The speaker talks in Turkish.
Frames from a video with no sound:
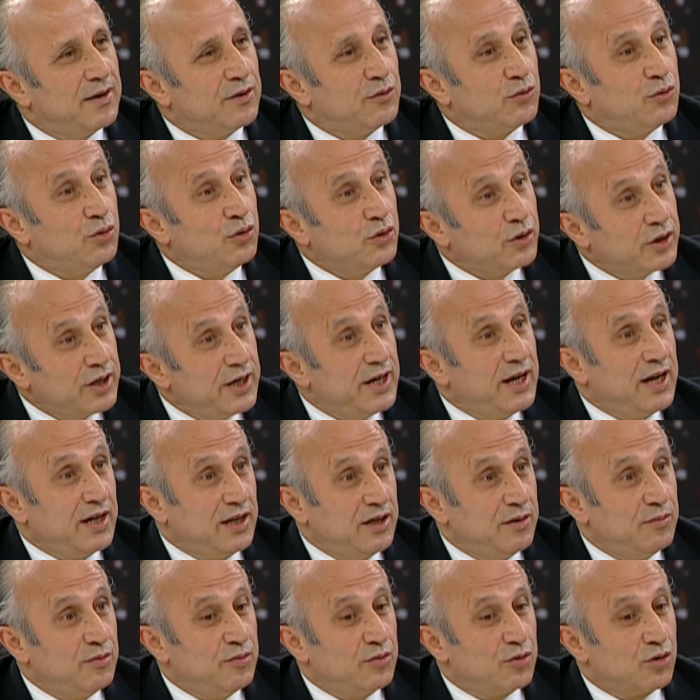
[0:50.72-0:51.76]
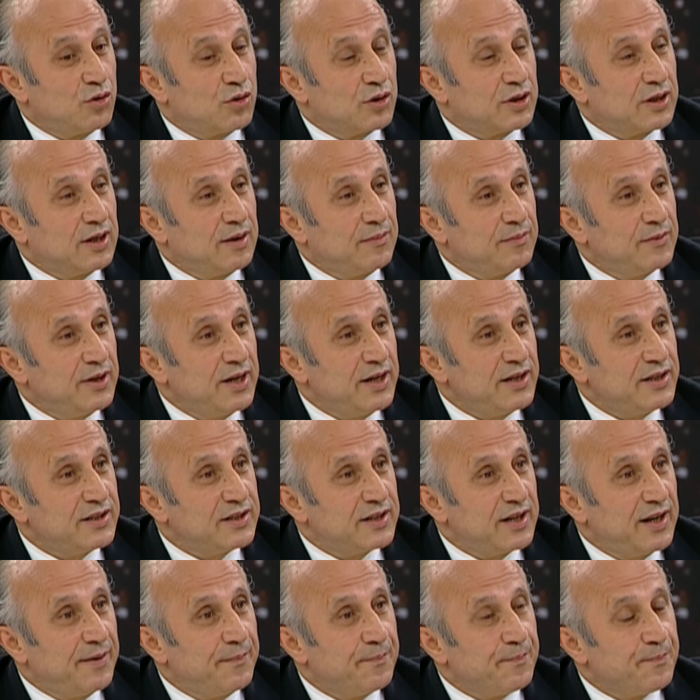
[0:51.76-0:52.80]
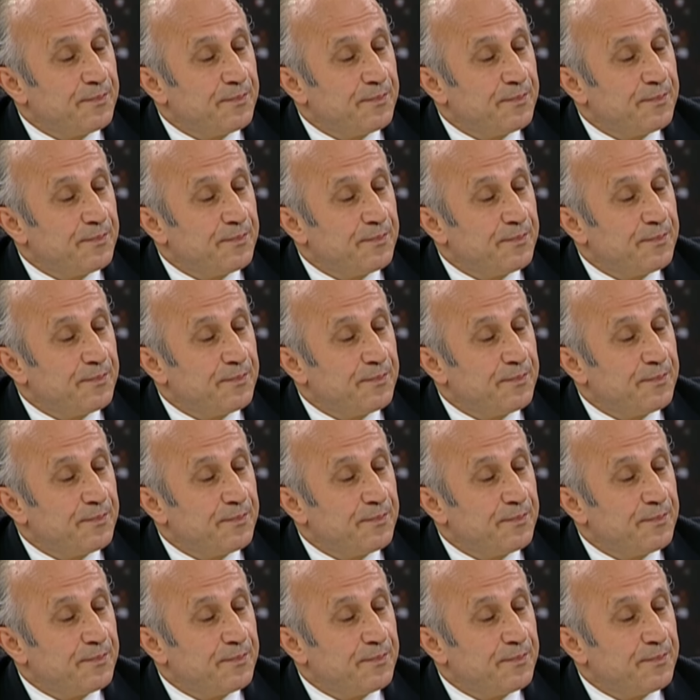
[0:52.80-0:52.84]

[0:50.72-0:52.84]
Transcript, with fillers: Türkiye gibi bir ortamda ise